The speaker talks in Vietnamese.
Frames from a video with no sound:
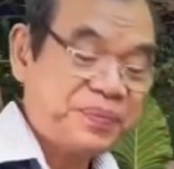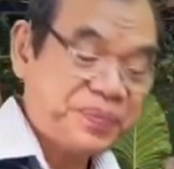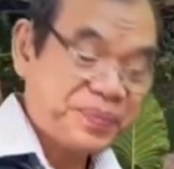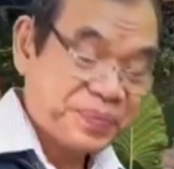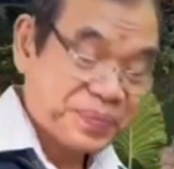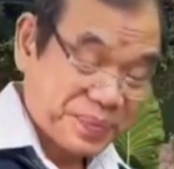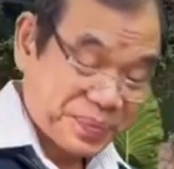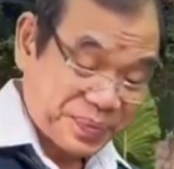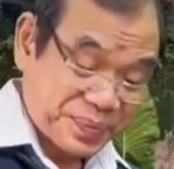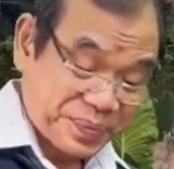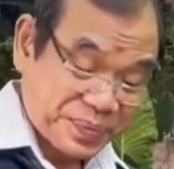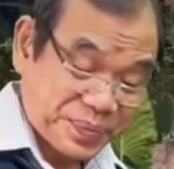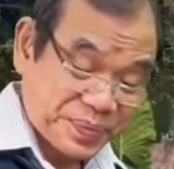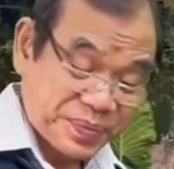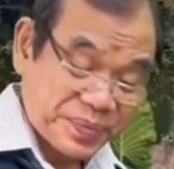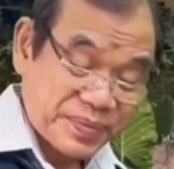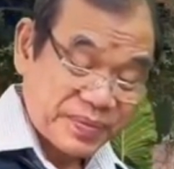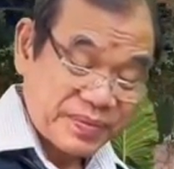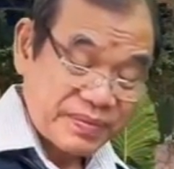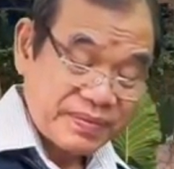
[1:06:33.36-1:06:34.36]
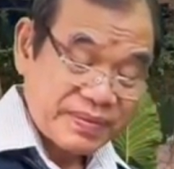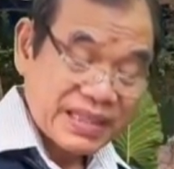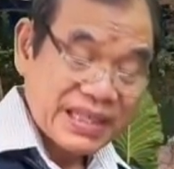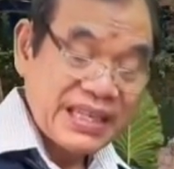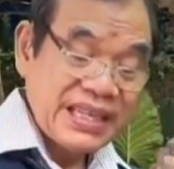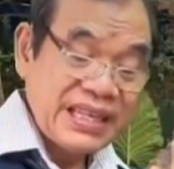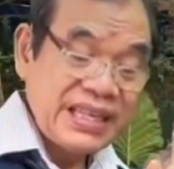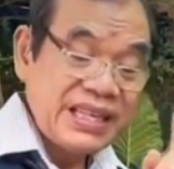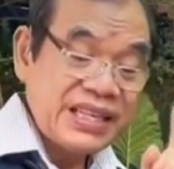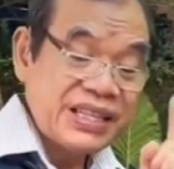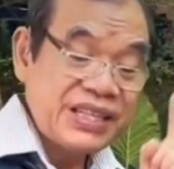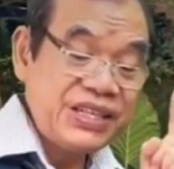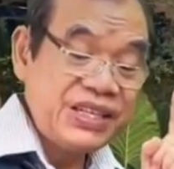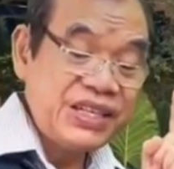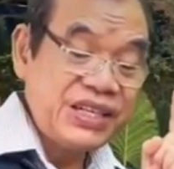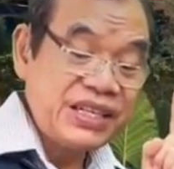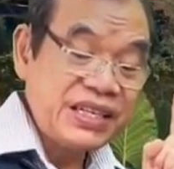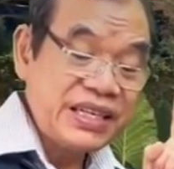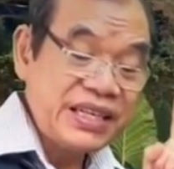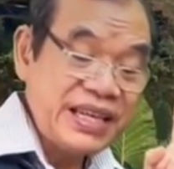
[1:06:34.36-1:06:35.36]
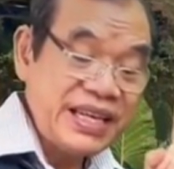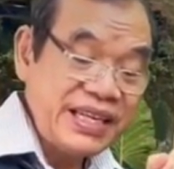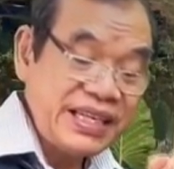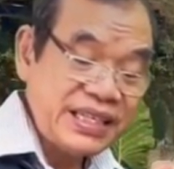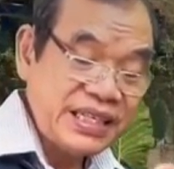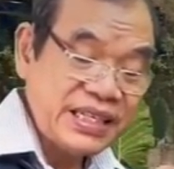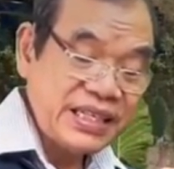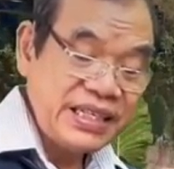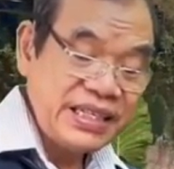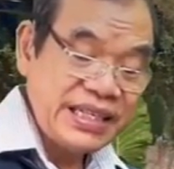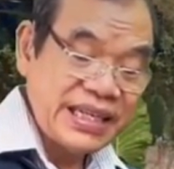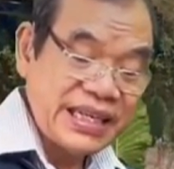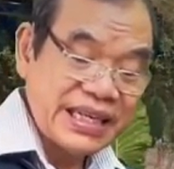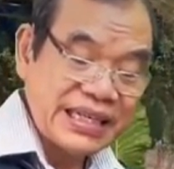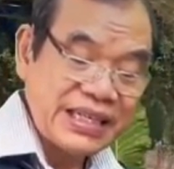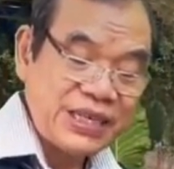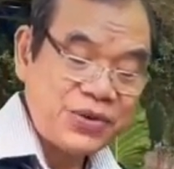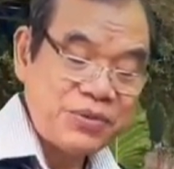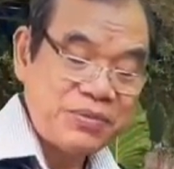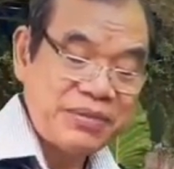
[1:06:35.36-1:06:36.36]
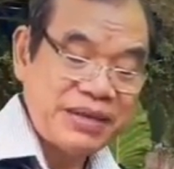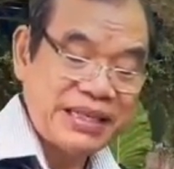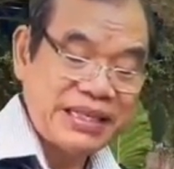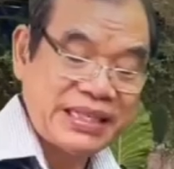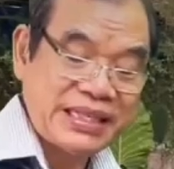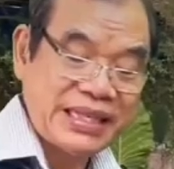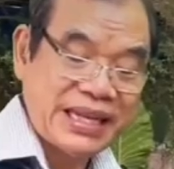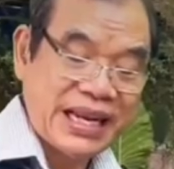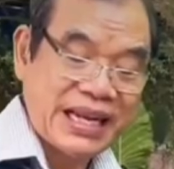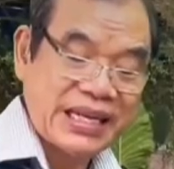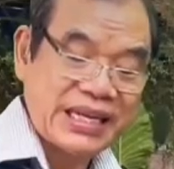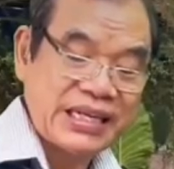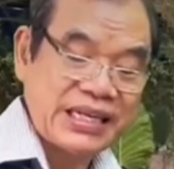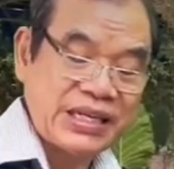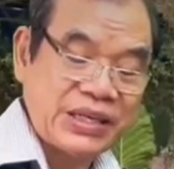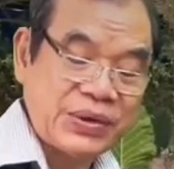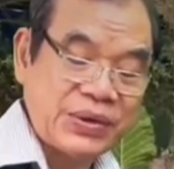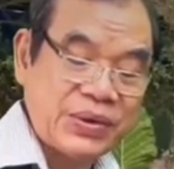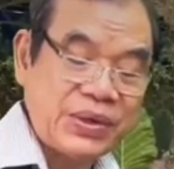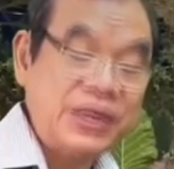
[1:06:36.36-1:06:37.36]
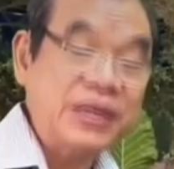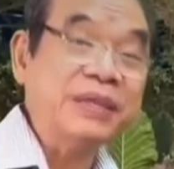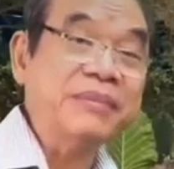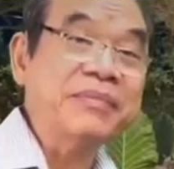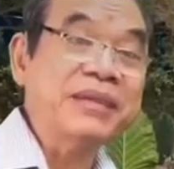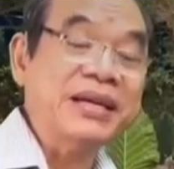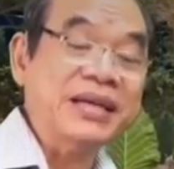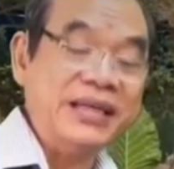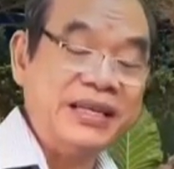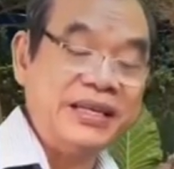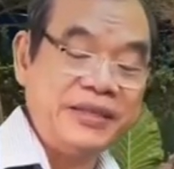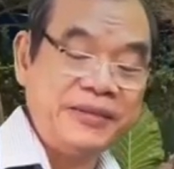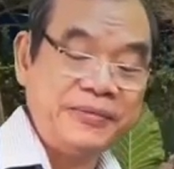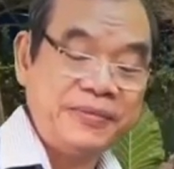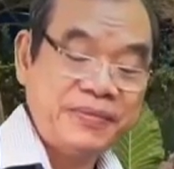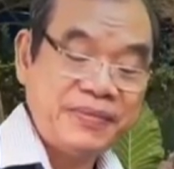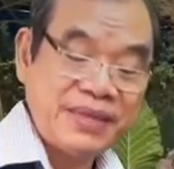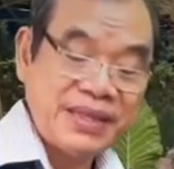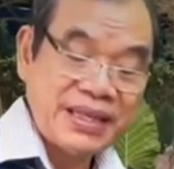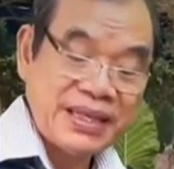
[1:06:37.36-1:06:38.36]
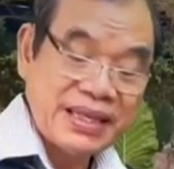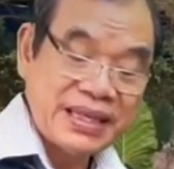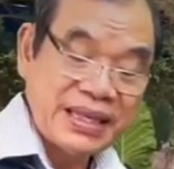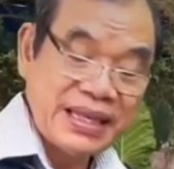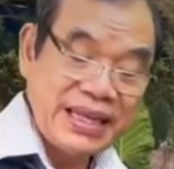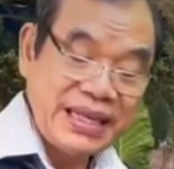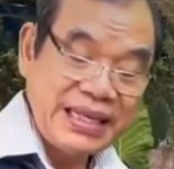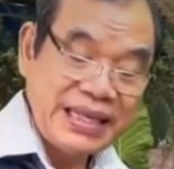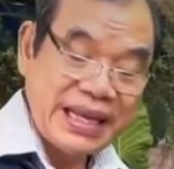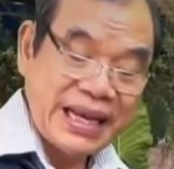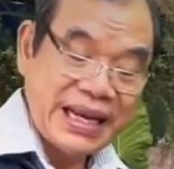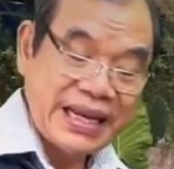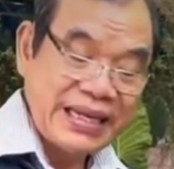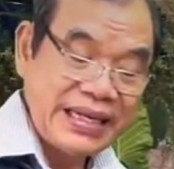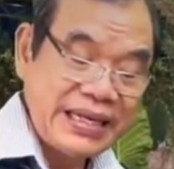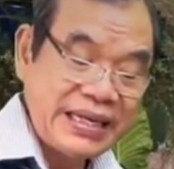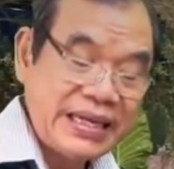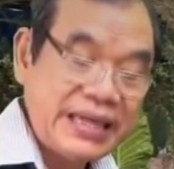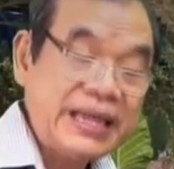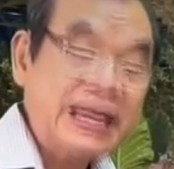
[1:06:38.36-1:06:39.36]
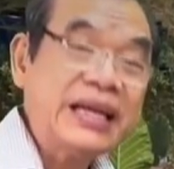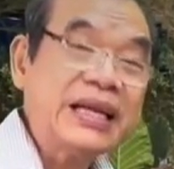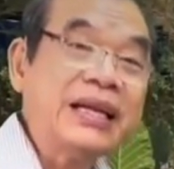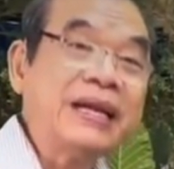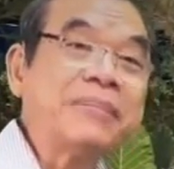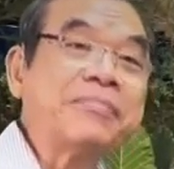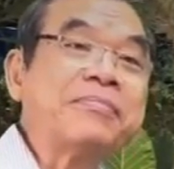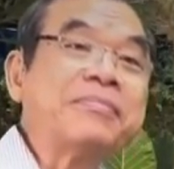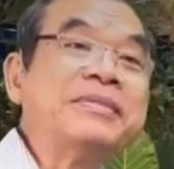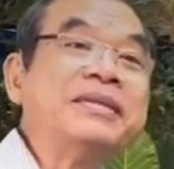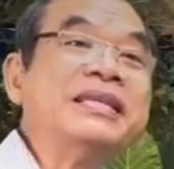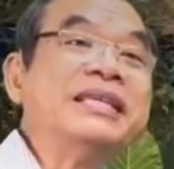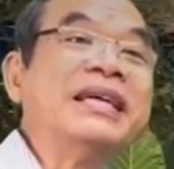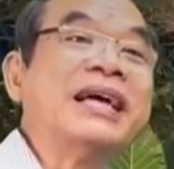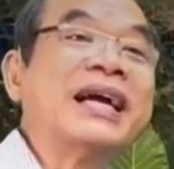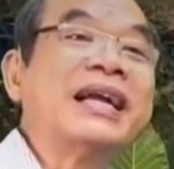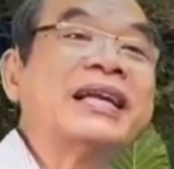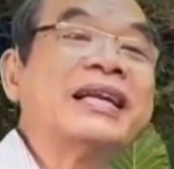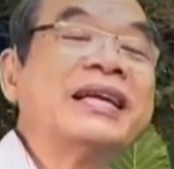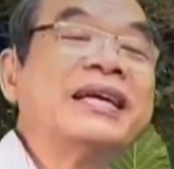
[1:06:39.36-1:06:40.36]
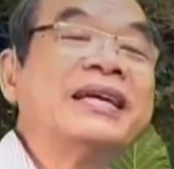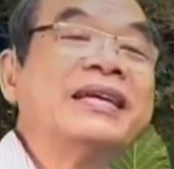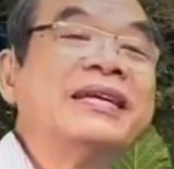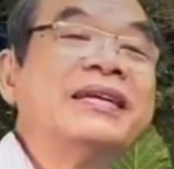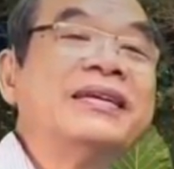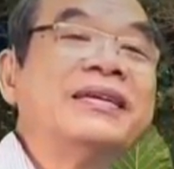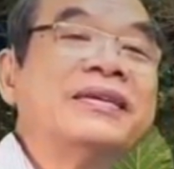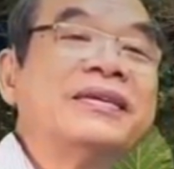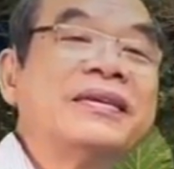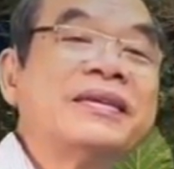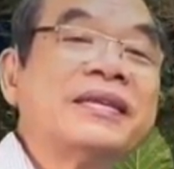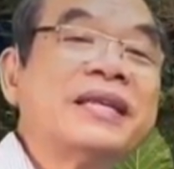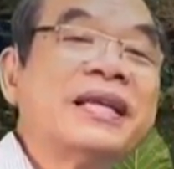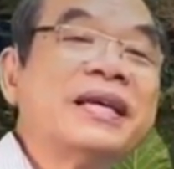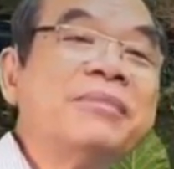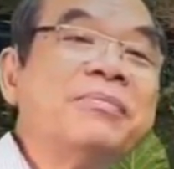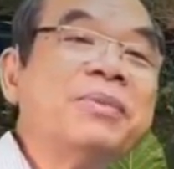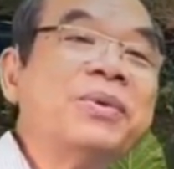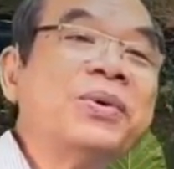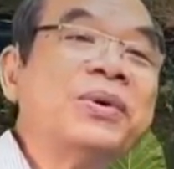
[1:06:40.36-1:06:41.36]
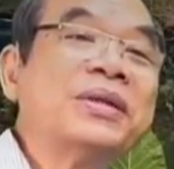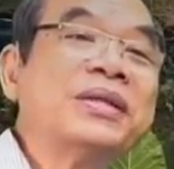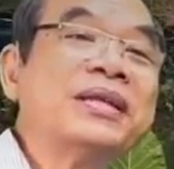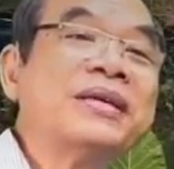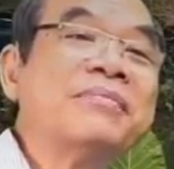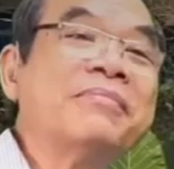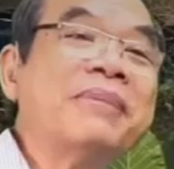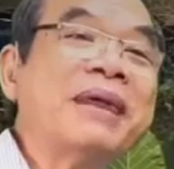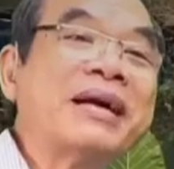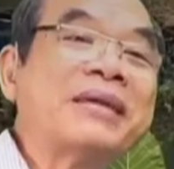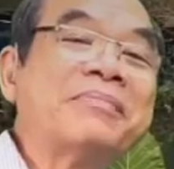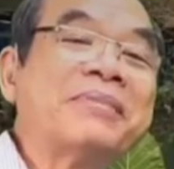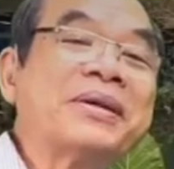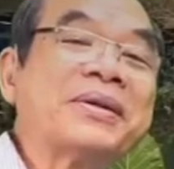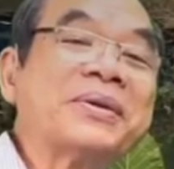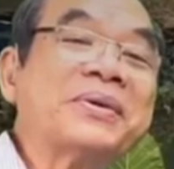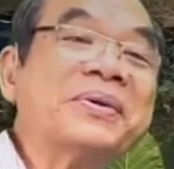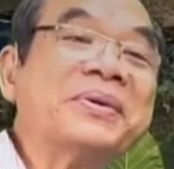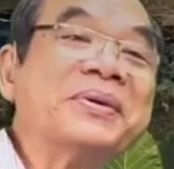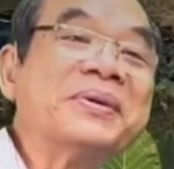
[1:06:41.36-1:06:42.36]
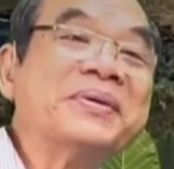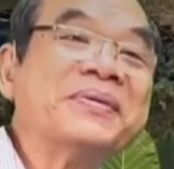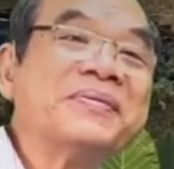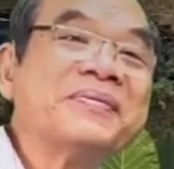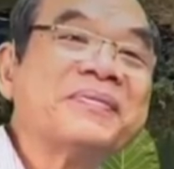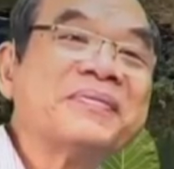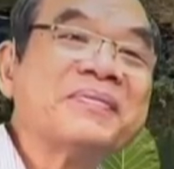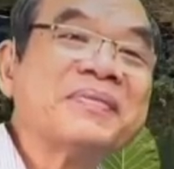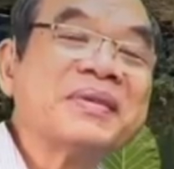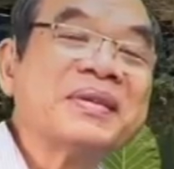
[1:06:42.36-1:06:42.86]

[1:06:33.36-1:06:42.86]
Thế rồi, chị nói với con chị muốn đến nhà thờ tham dự thánh lễ Chúa Nhật ngày 22 tháng 8 năm 2021 ở nhà thờ Saint Maximilian Kolbe.